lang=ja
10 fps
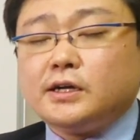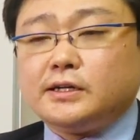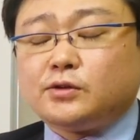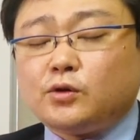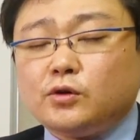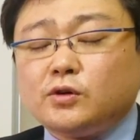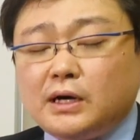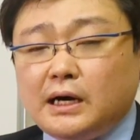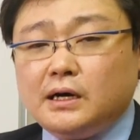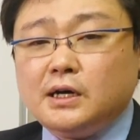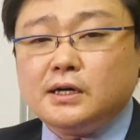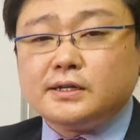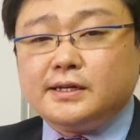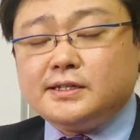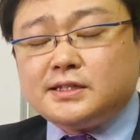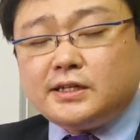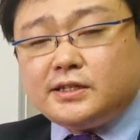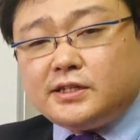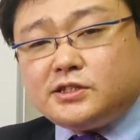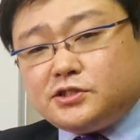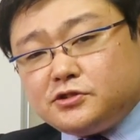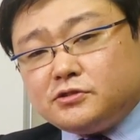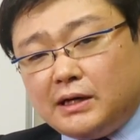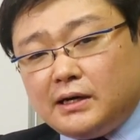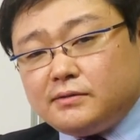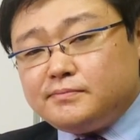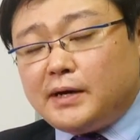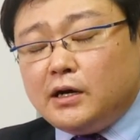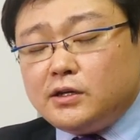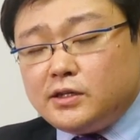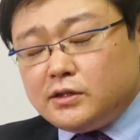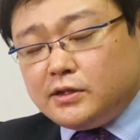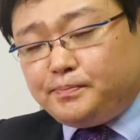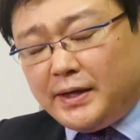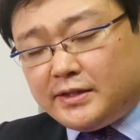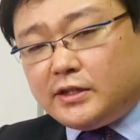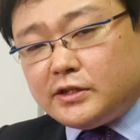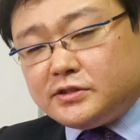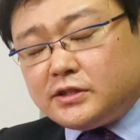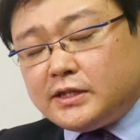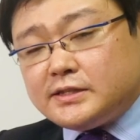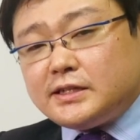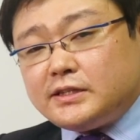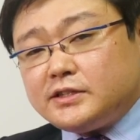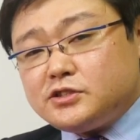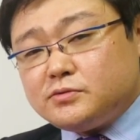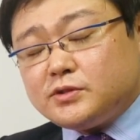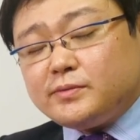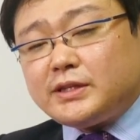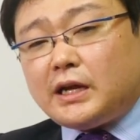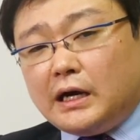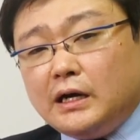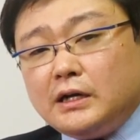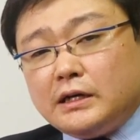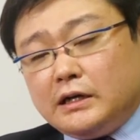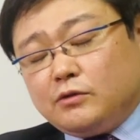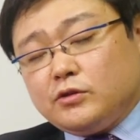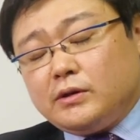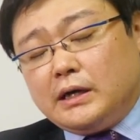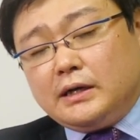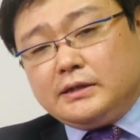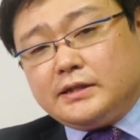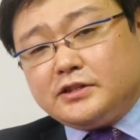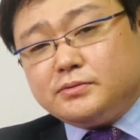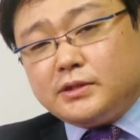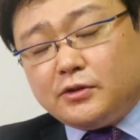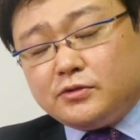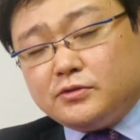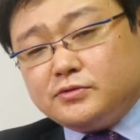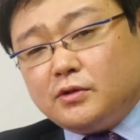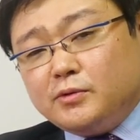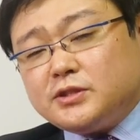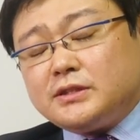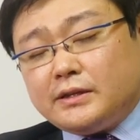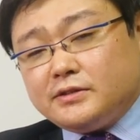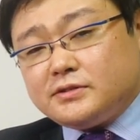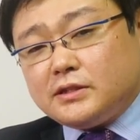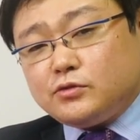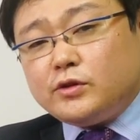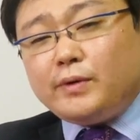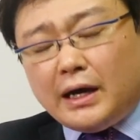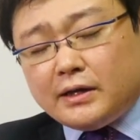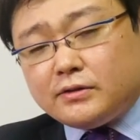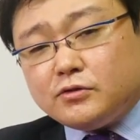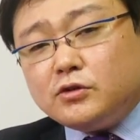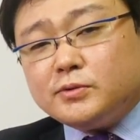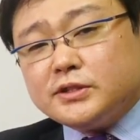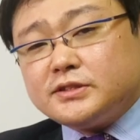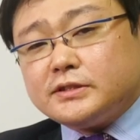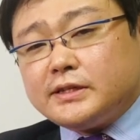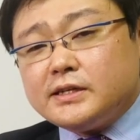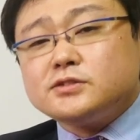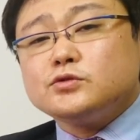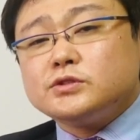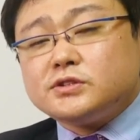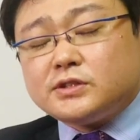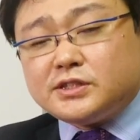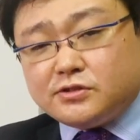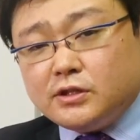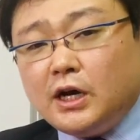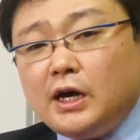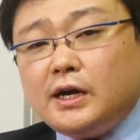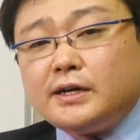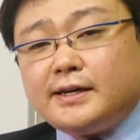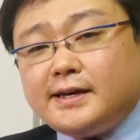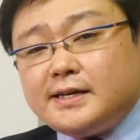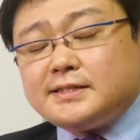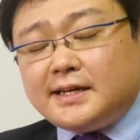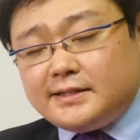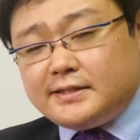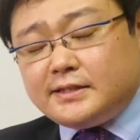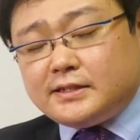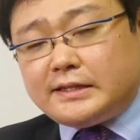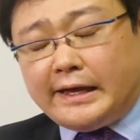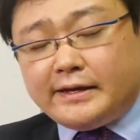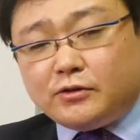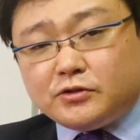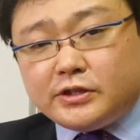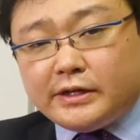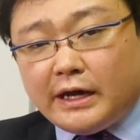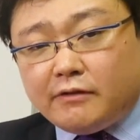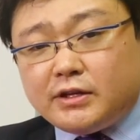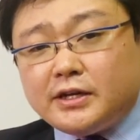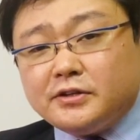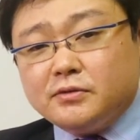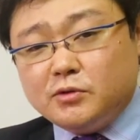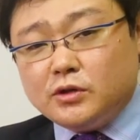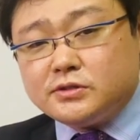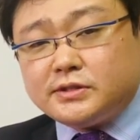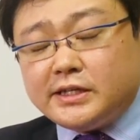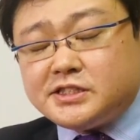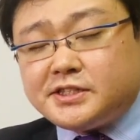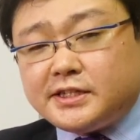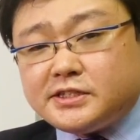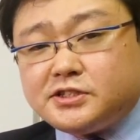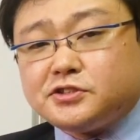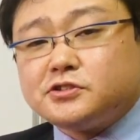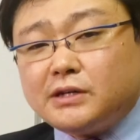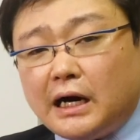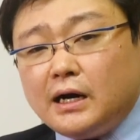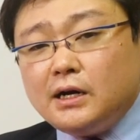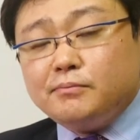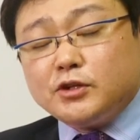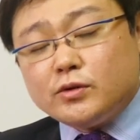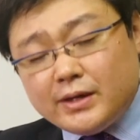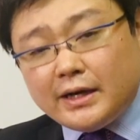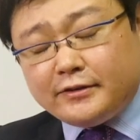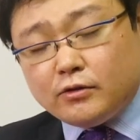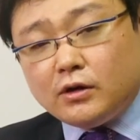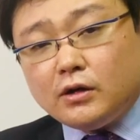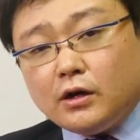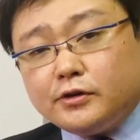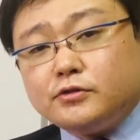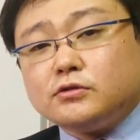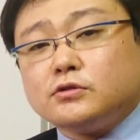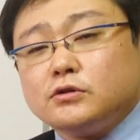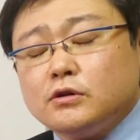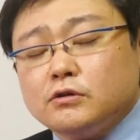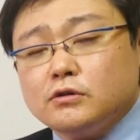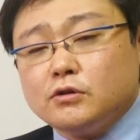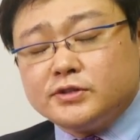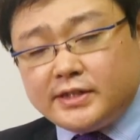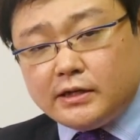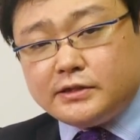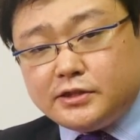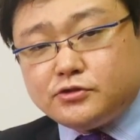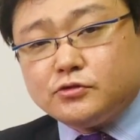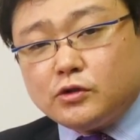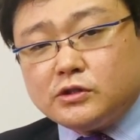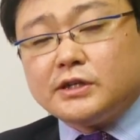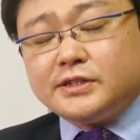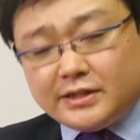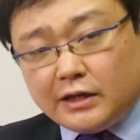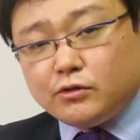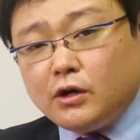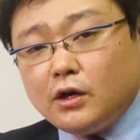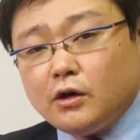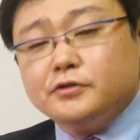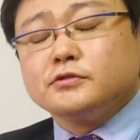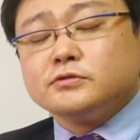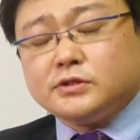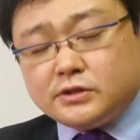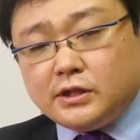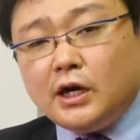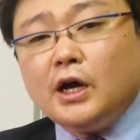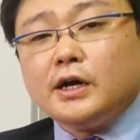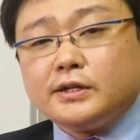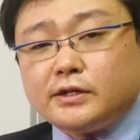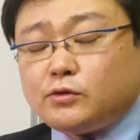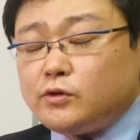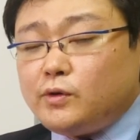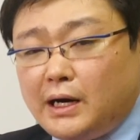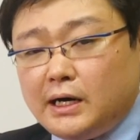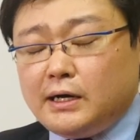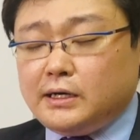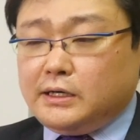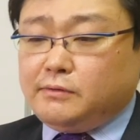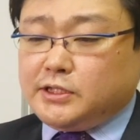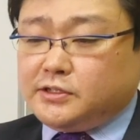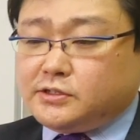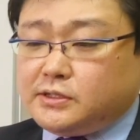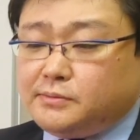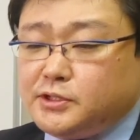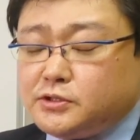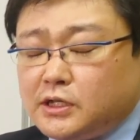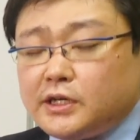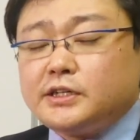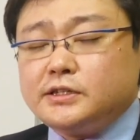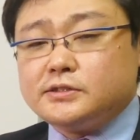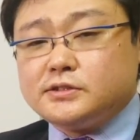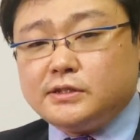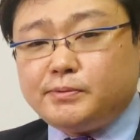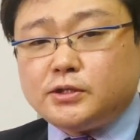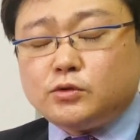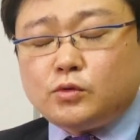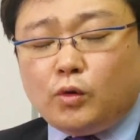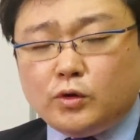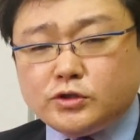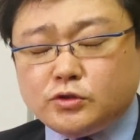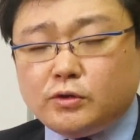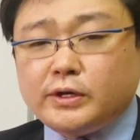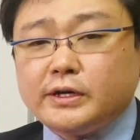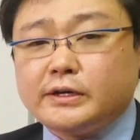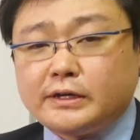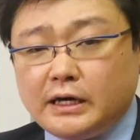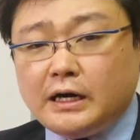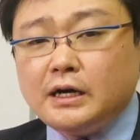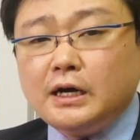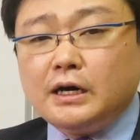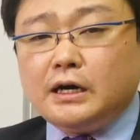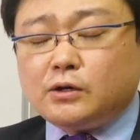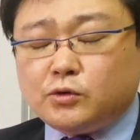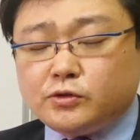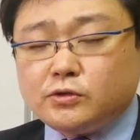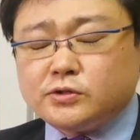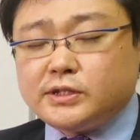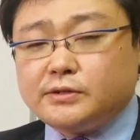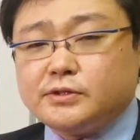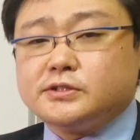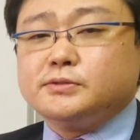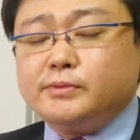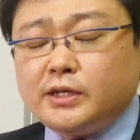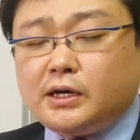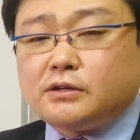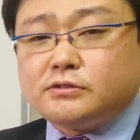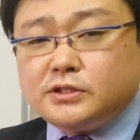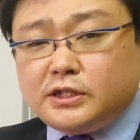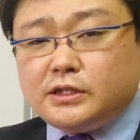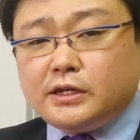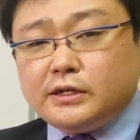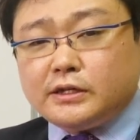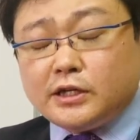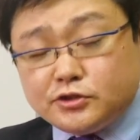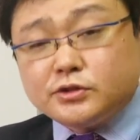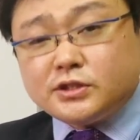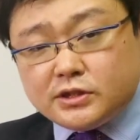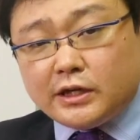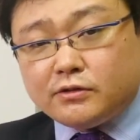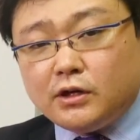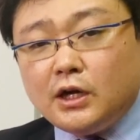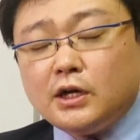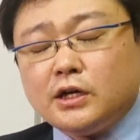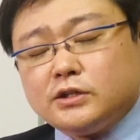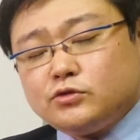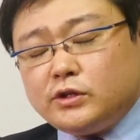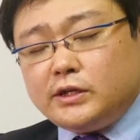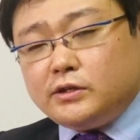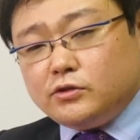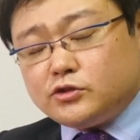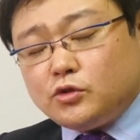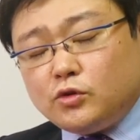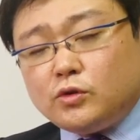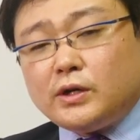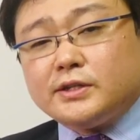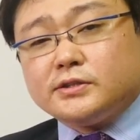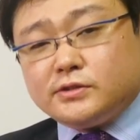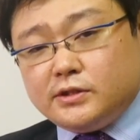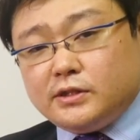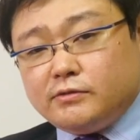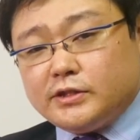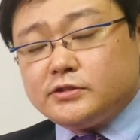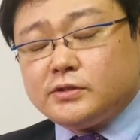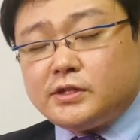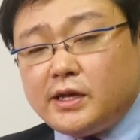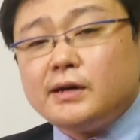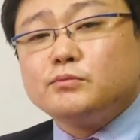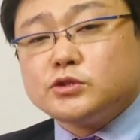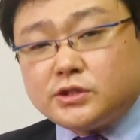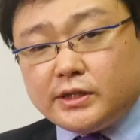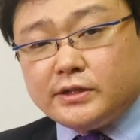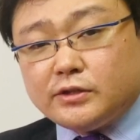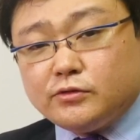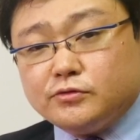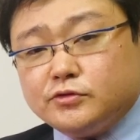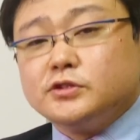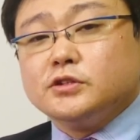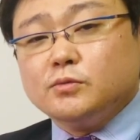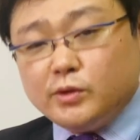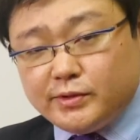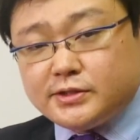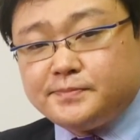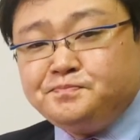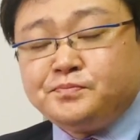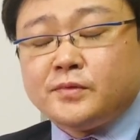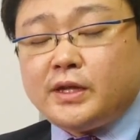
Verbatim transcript: えところが経済的自由は、まあ、一般的すね経済的自由を認めたらあこれは大丈夫だろうというふうに思ってたんですがそれはどうもですね幻想に過ぎず経済的な大国にはなるけれども政治的自由は認めないという路線に中国が出たということですね。でこれは私が見る限りですねやっぱり鄧小平がこの路線をですね明確に舵を切ったとそれの証拠がですね私は天安門事件だというふうに思います。